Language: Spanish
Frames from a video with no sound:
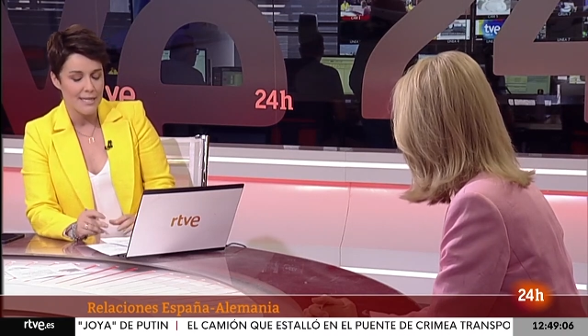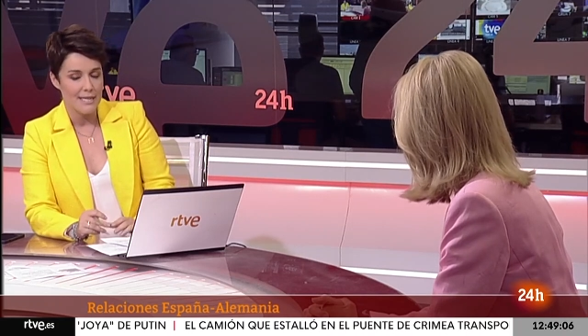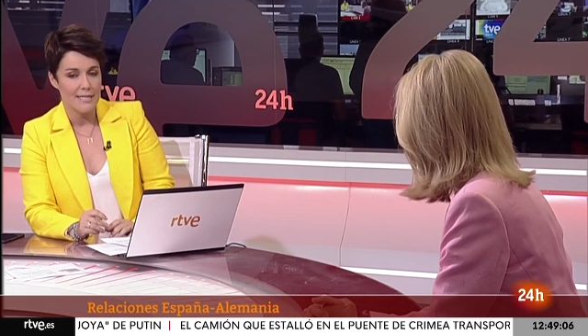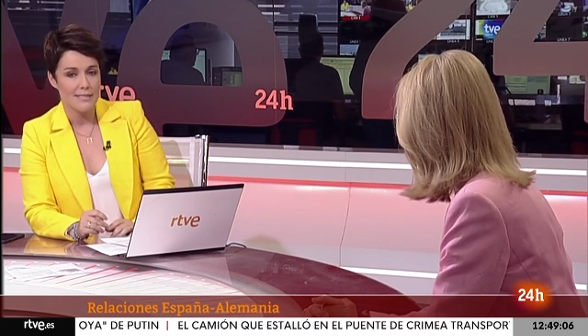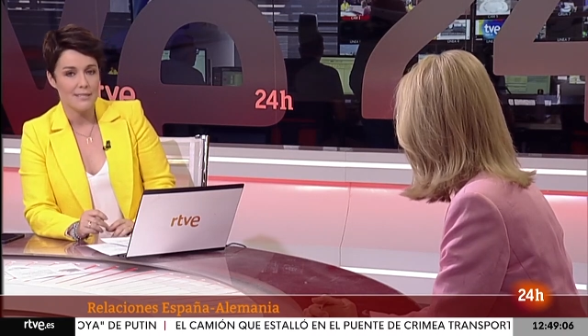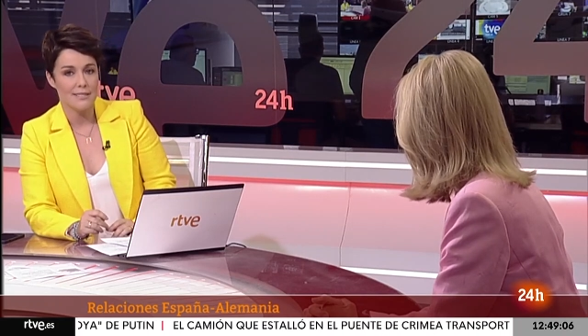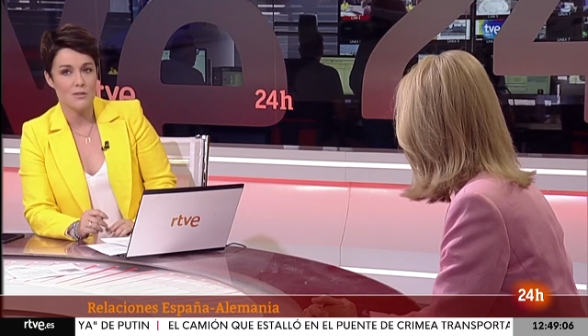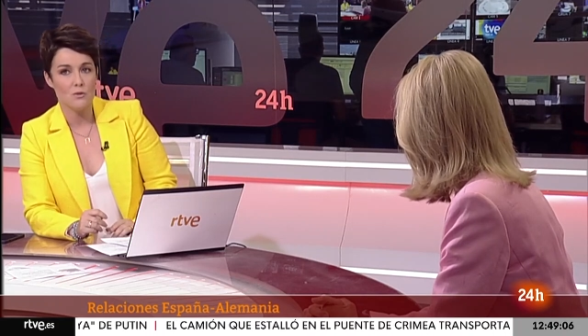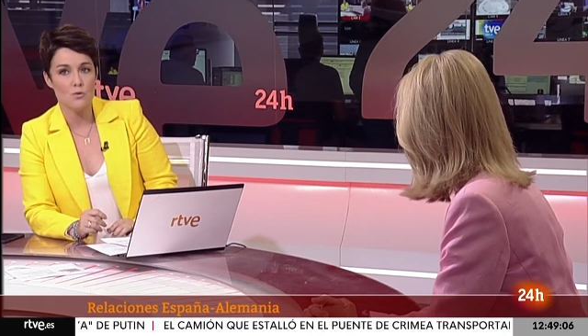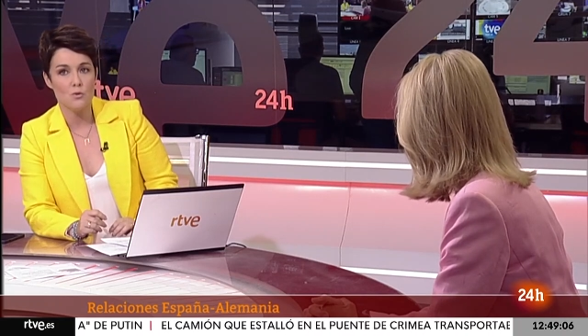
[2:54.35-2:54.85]

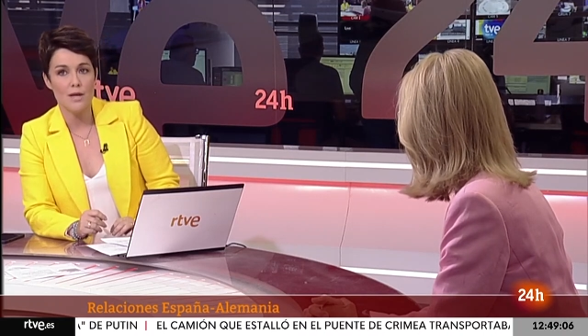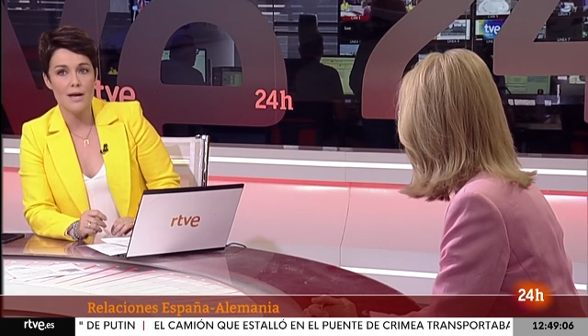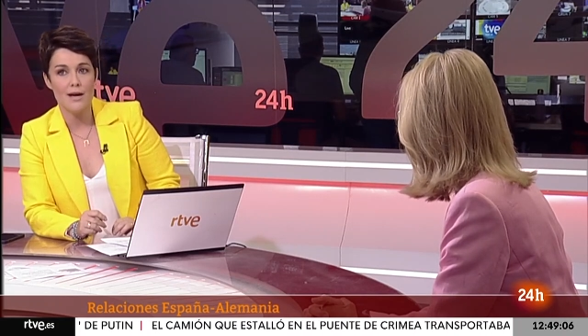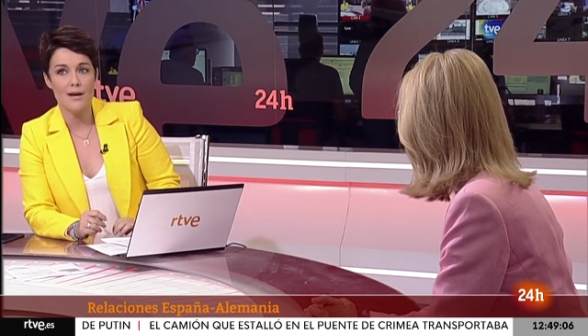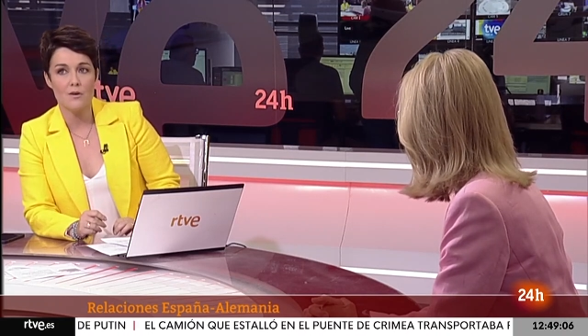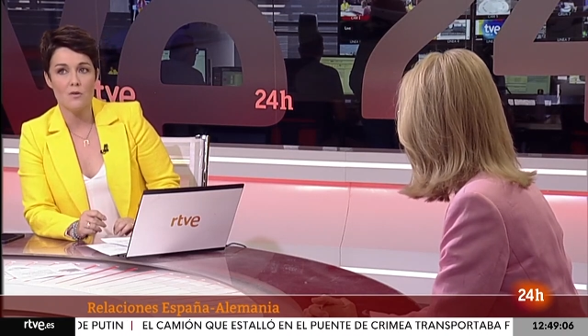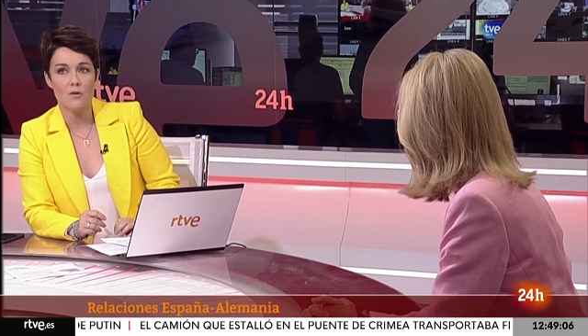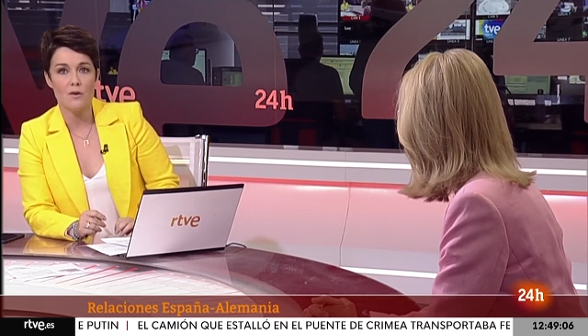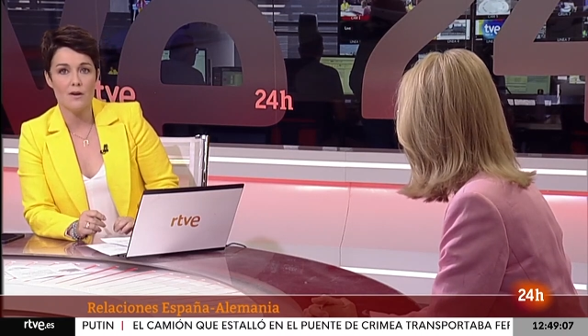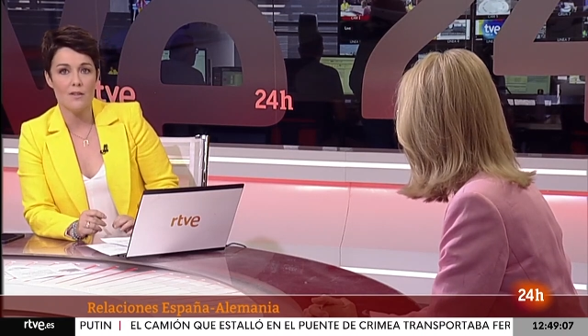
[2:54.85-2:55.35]
Sin duda
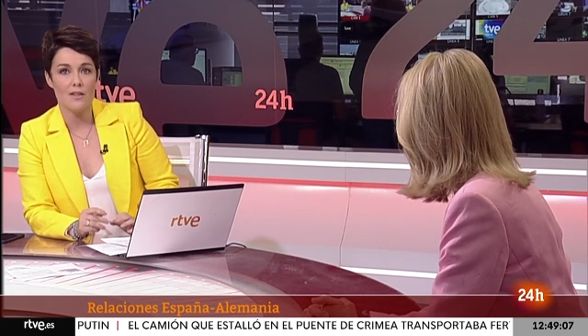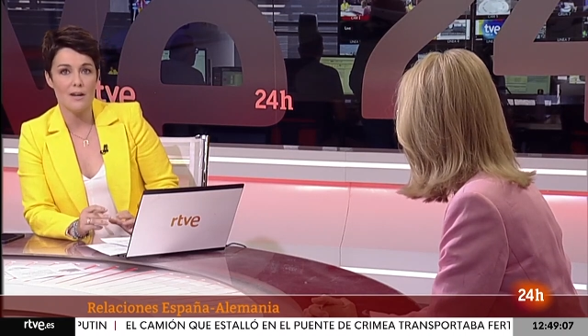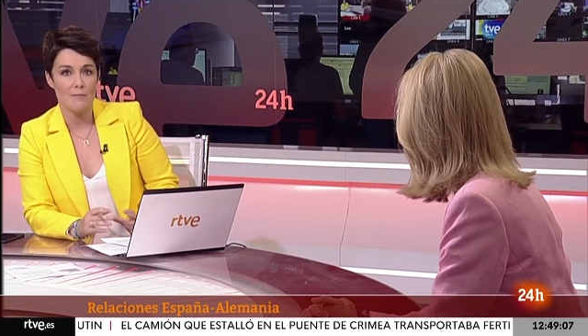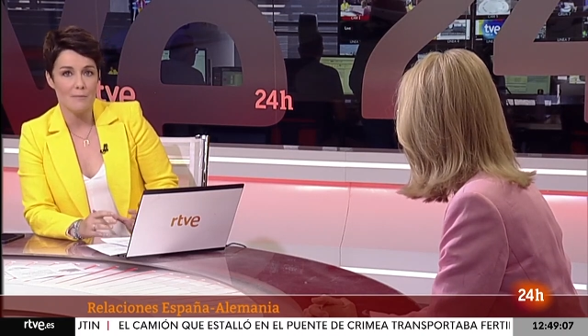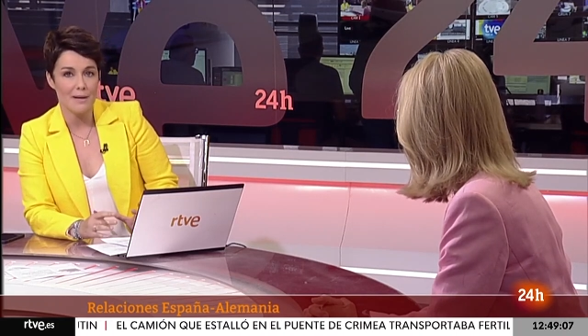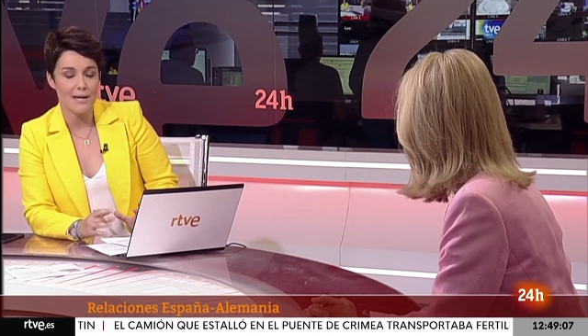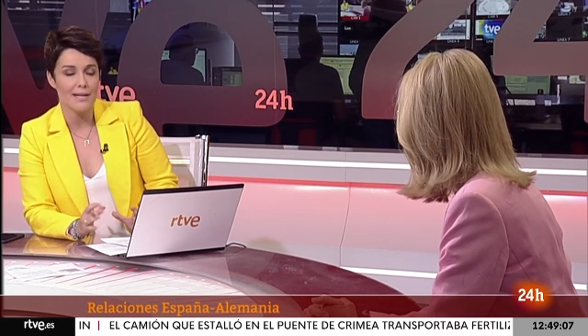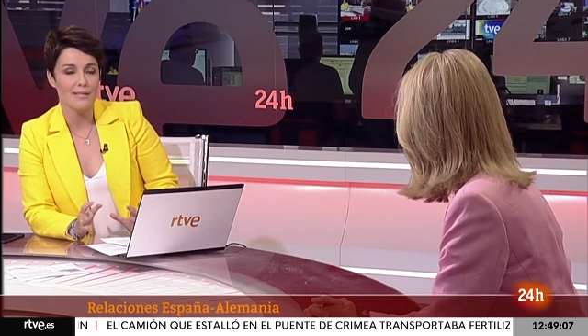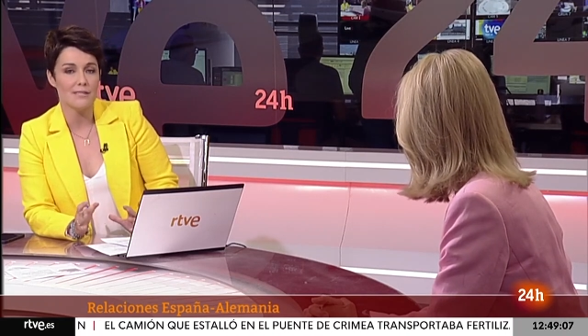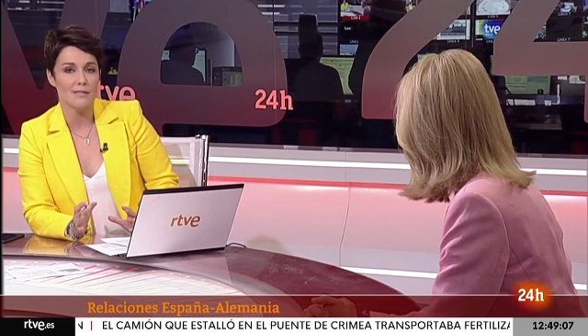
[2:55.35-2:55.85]
han colocado a Alemania,